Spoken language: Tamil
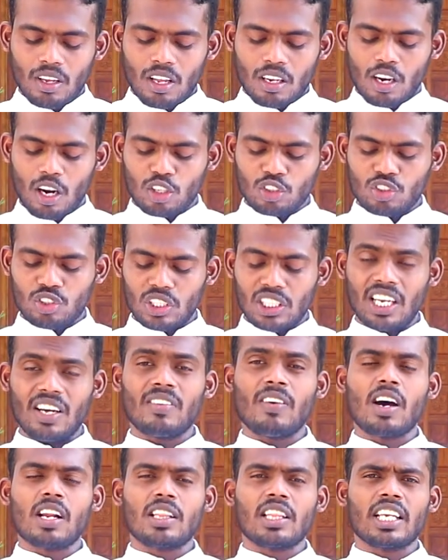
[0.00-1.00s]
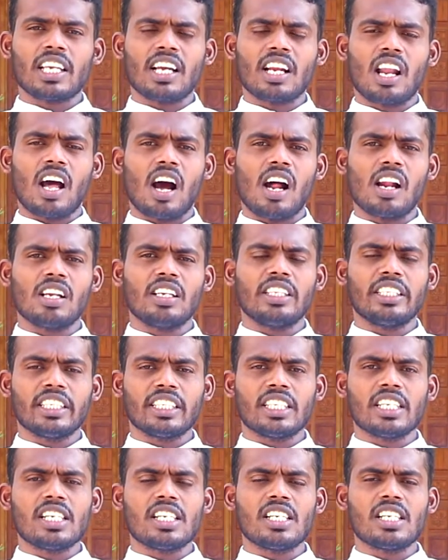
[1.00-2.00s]
நான் சொன்ன வார்த்தைகளால்
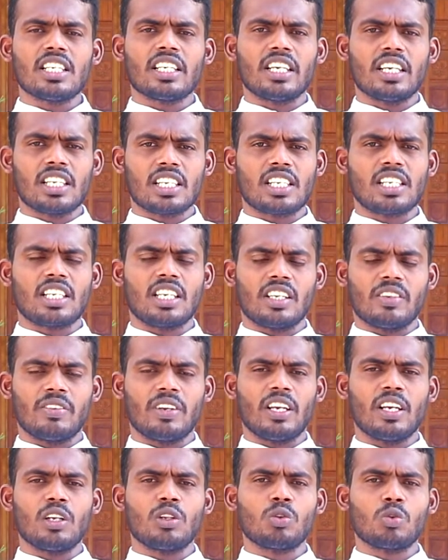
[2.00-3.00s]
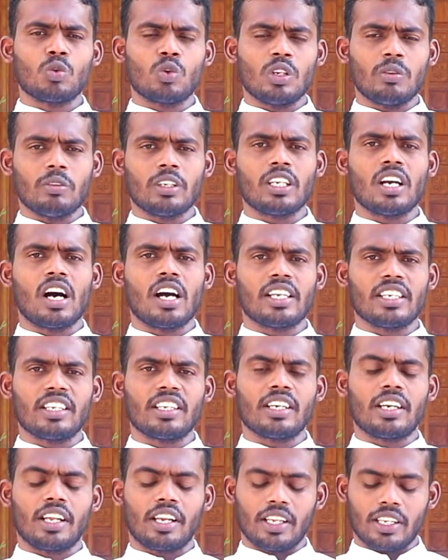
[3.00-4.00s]
நீங்கள் ஏற்கனவே தூய்மையாக
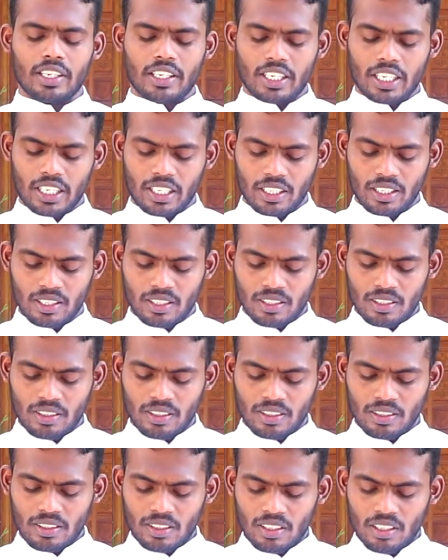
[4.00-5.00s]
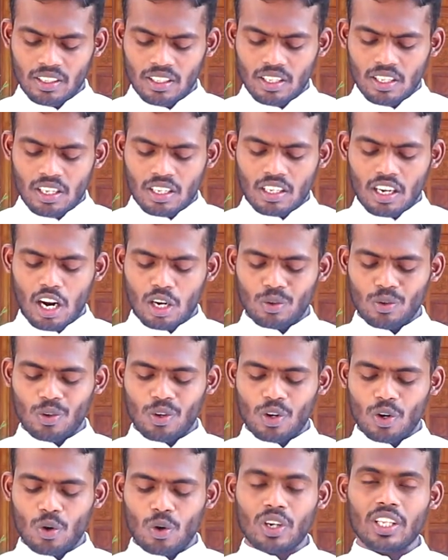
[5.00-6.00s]
இருக்கிறீர்கள் நான்
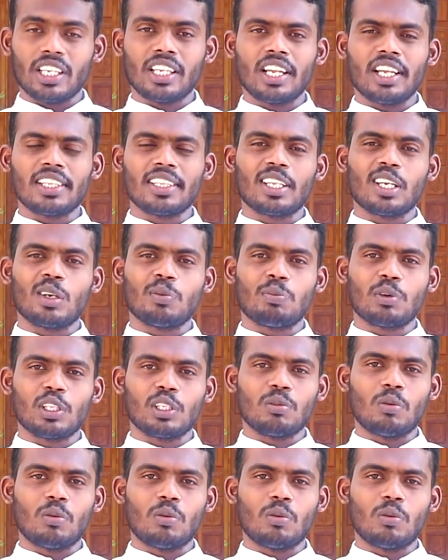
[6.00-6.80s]
உங்களோடு இணைந்திருப்பது